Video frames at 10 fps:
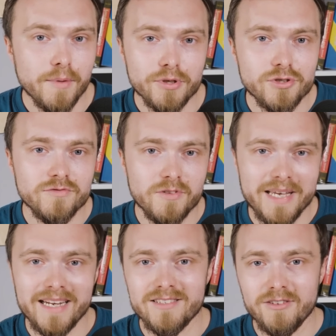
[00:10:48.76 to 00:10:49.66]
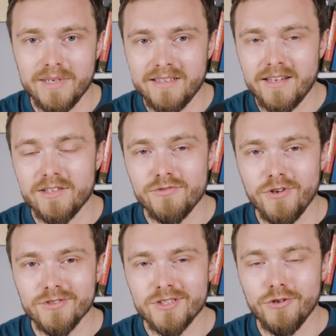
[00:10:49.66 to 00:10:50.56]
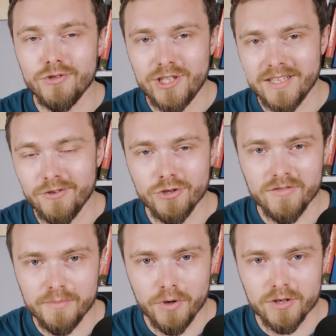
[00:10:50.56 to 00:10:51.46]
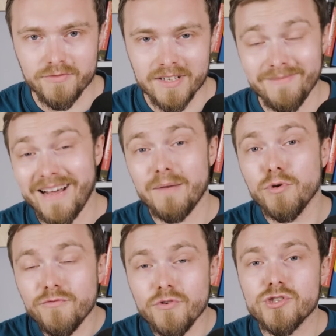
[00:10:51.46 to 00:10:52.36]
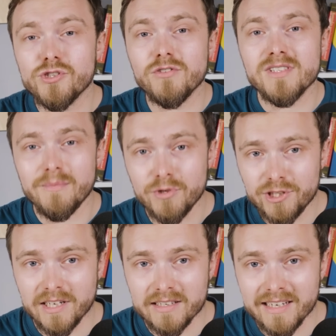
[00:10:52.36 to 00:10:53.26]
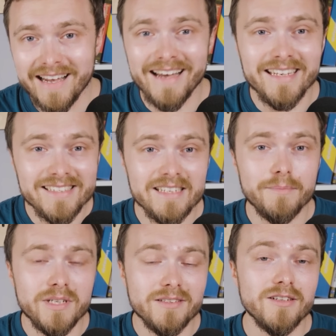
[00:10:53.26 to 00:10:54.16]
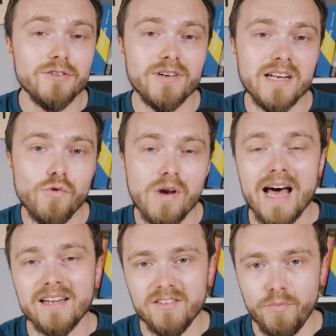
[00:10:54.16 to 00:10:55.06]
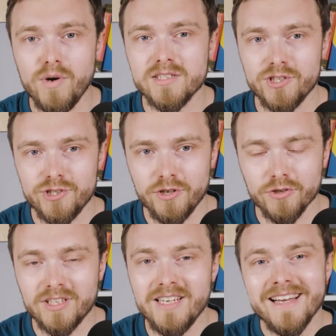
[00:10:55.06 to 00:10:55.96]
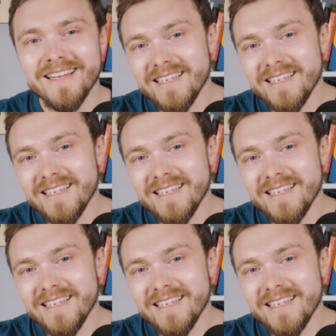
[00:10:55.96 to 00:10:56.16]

Po prostu wybierasz sobie interesujący cię gotowy portfel albo tworzysz go samodzielnie, a następnie tylko regularnie wpłacasz środki